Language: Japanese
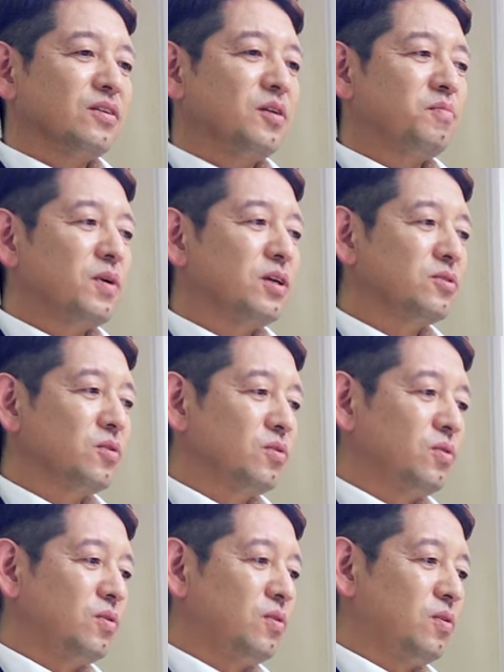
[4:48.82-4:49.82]
やっぱりそ
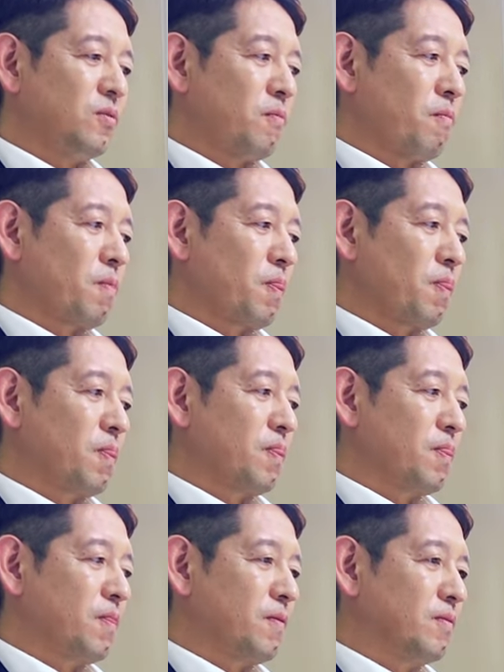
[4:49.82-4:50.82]
の
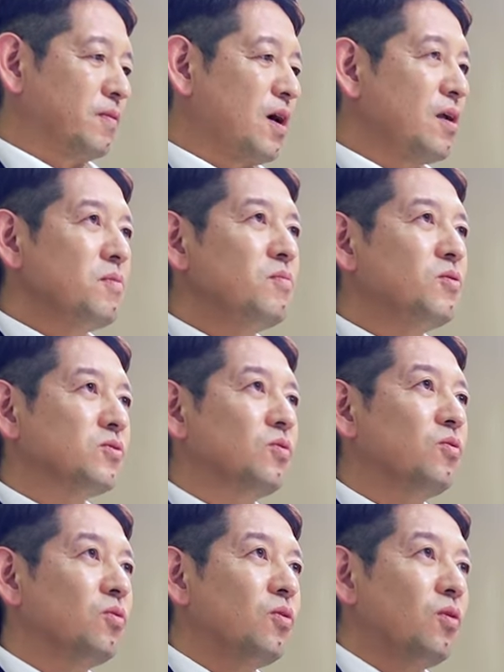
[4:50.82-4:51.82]
誰も
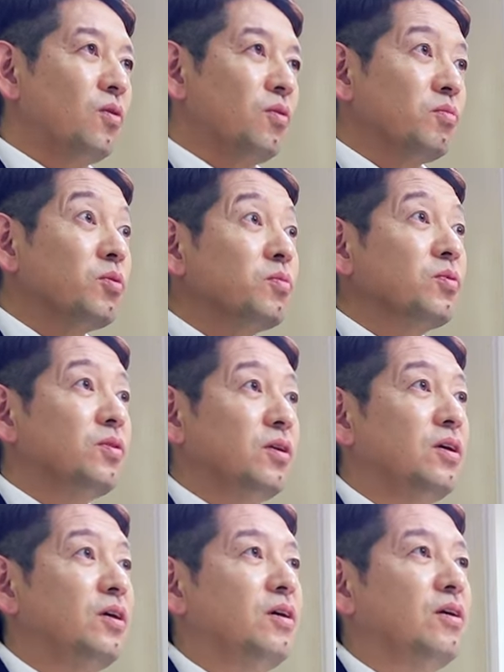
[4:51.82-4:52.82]
そこの部分
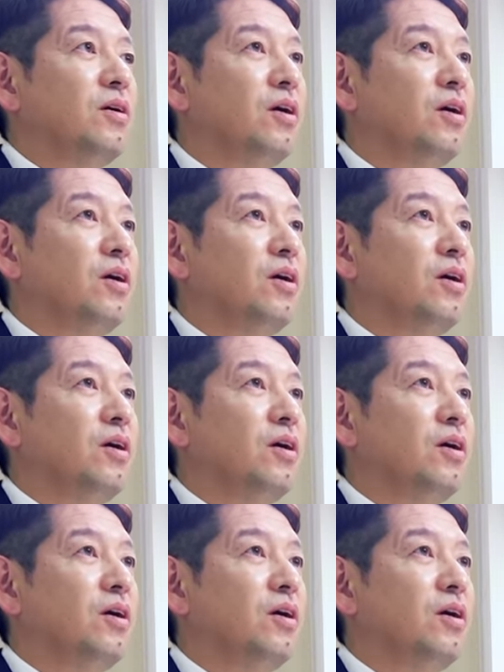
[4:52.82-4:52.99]
に、うん、